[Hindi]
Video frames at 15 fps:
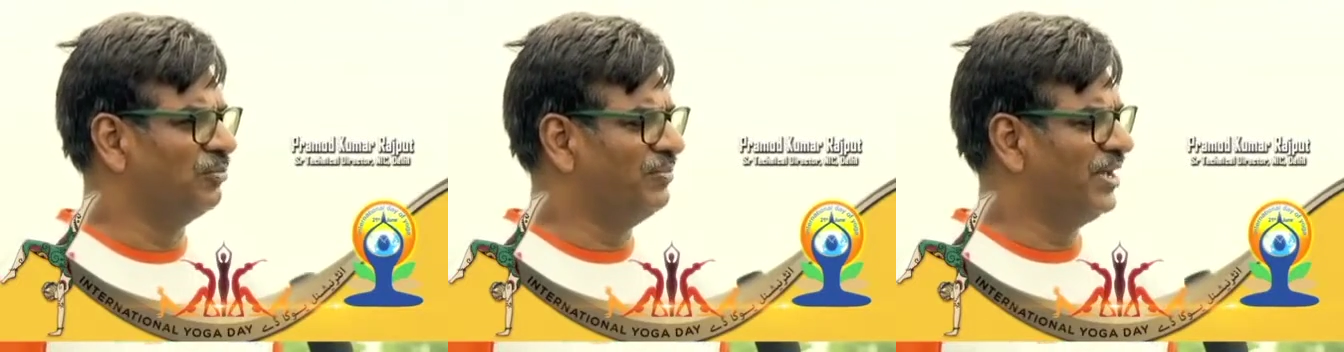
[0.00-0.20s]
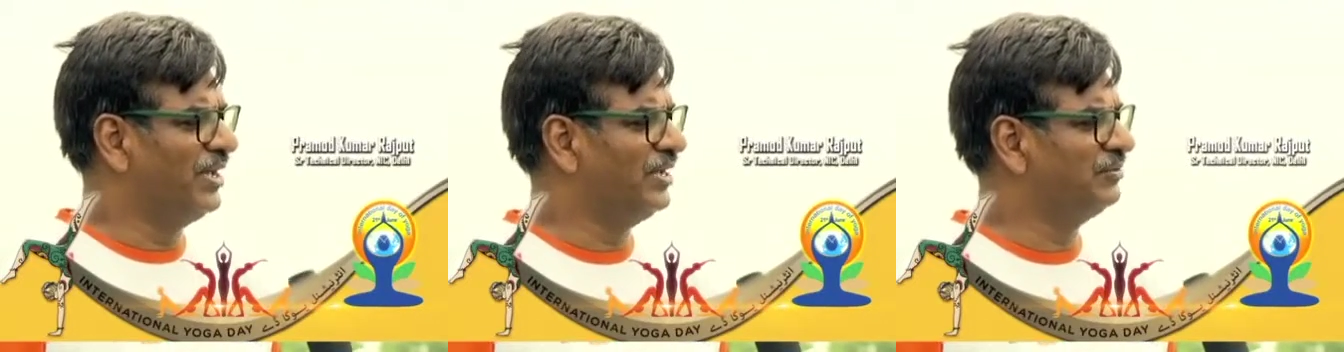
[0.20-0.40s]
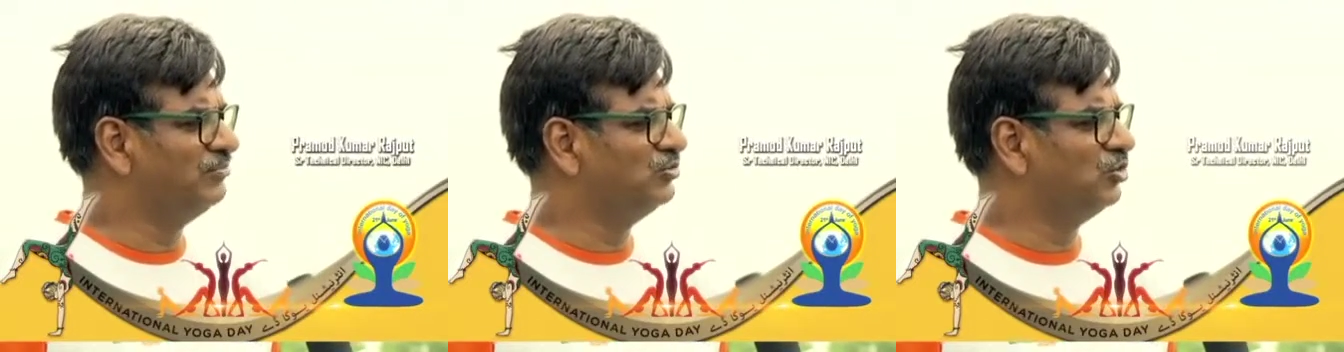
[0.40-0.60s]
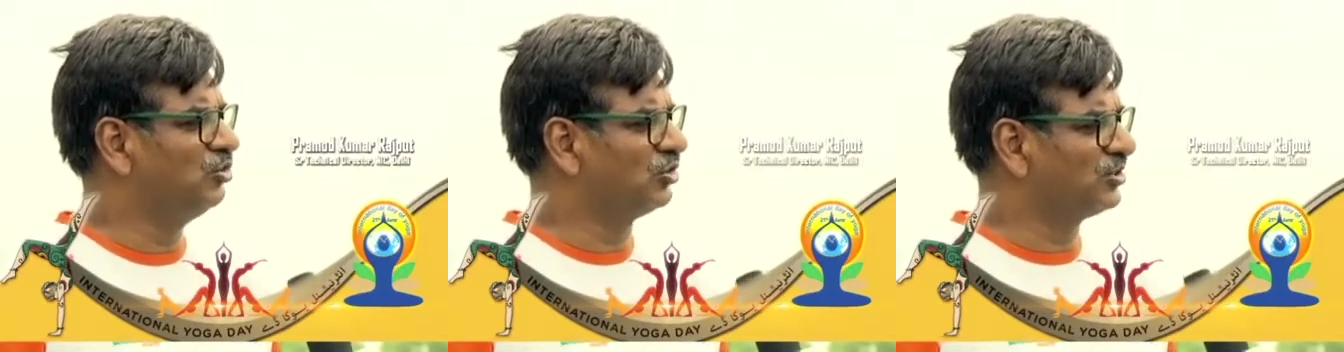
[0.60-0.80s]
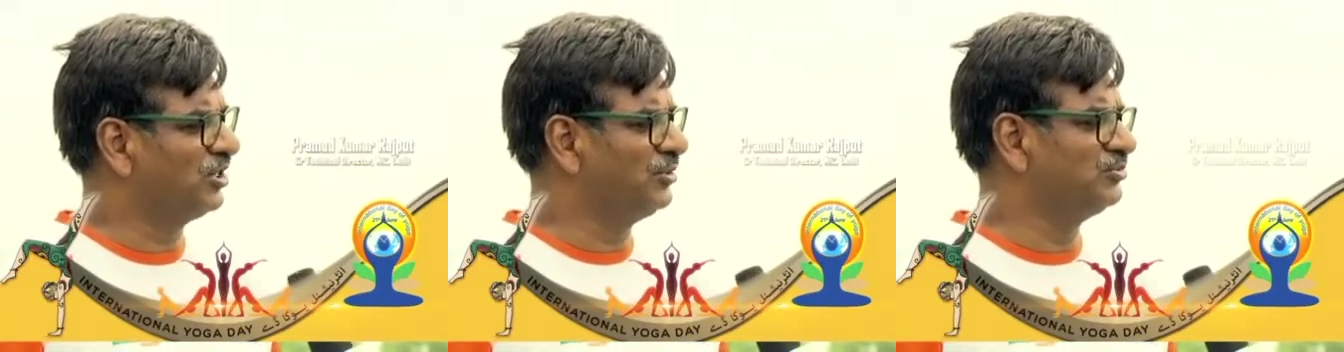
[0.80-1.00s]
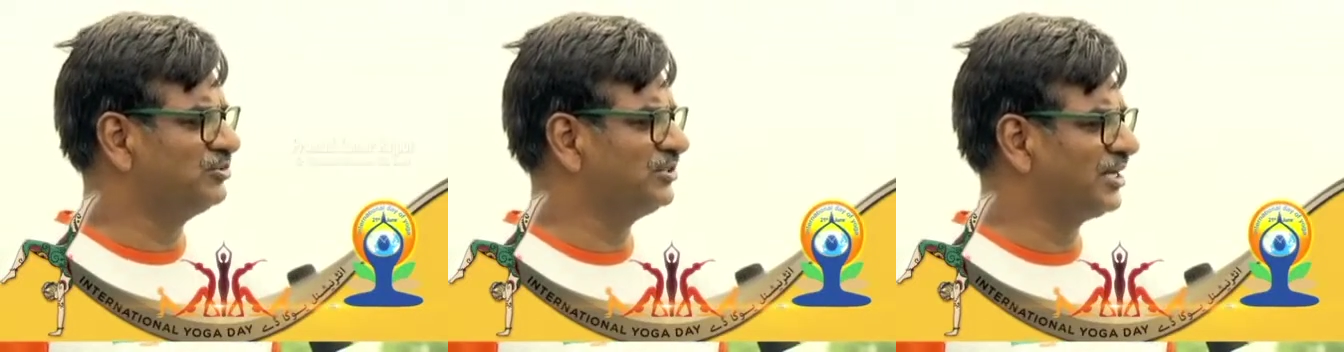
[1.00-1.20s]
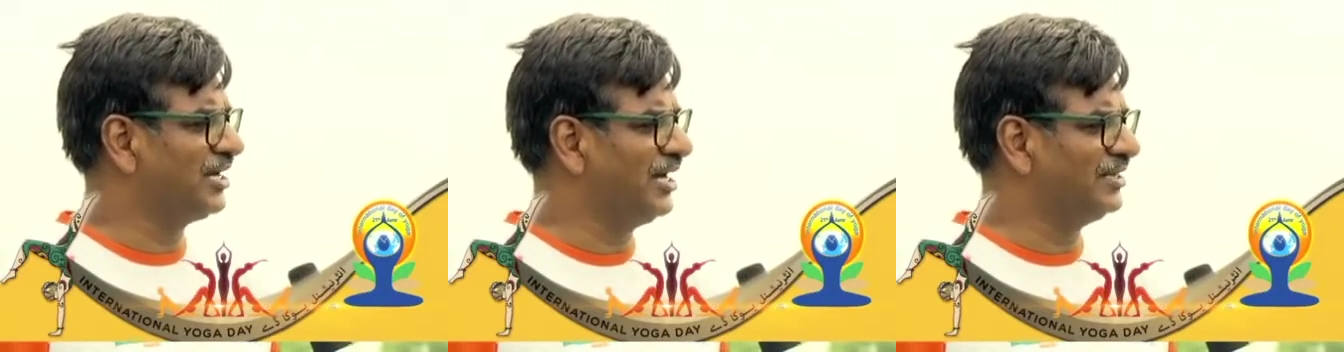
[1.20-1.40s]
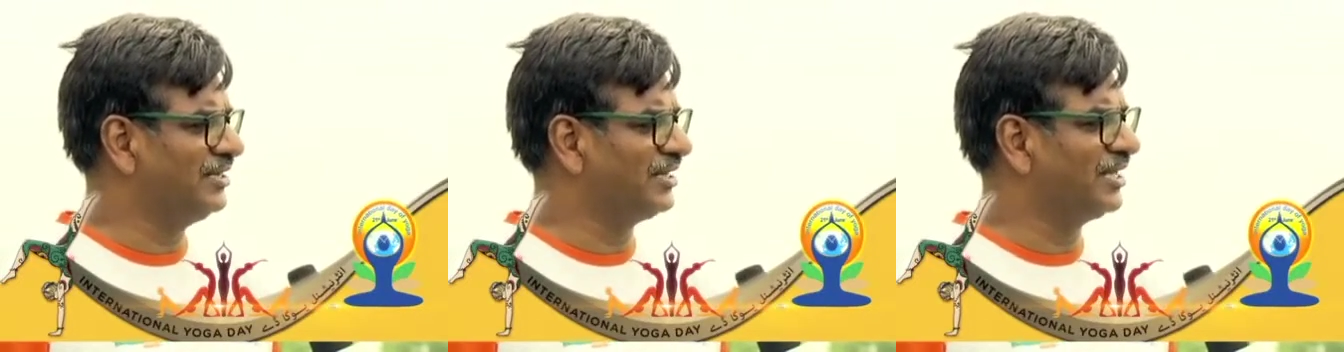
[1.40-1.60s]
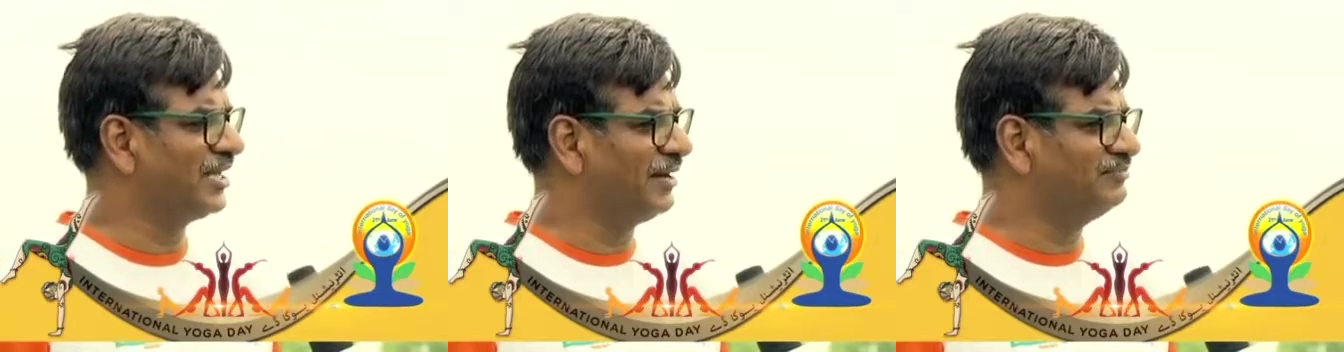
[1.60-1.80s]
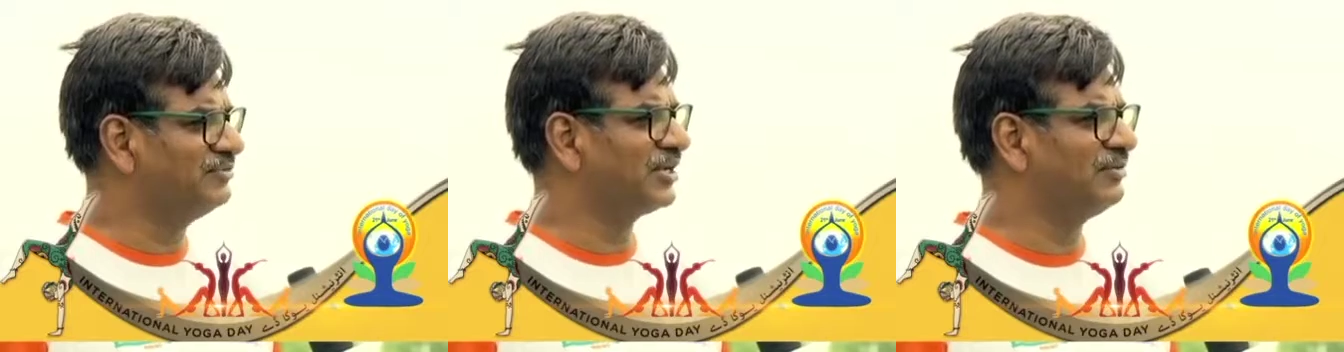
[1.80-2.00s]
तो मैं मुझे डॉक्टर ने मुझसे कहा था कि
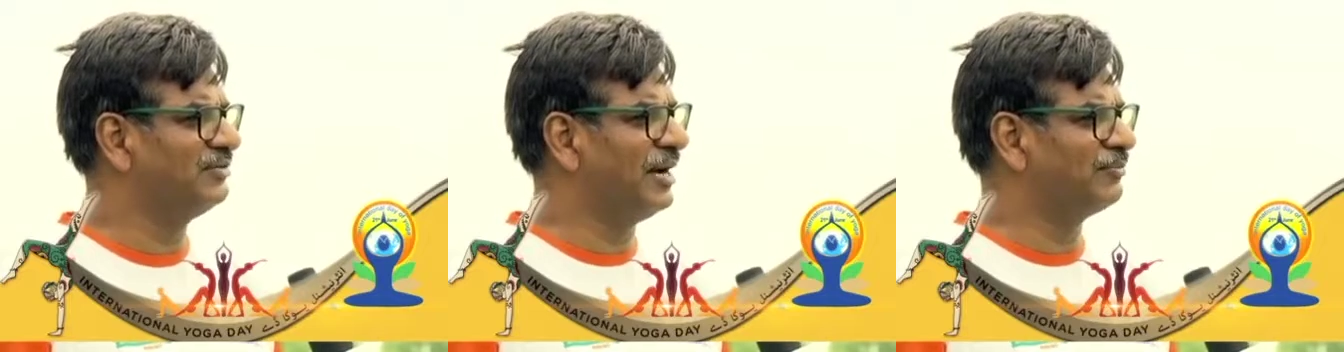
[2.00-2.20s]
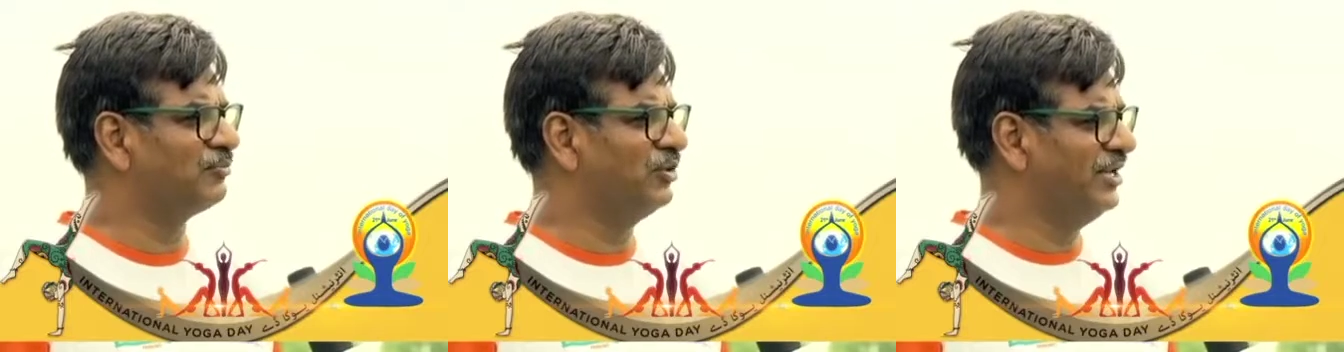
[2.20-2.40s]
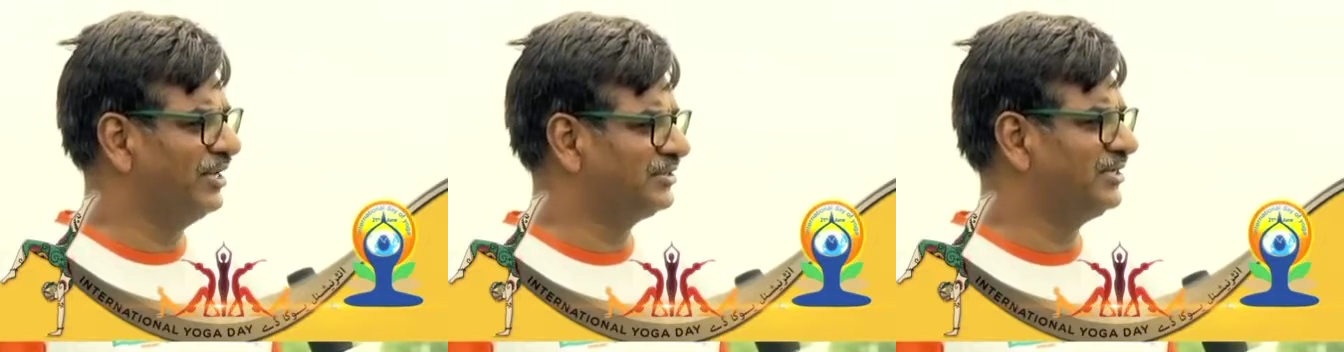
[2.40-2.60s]
कम से कम आपको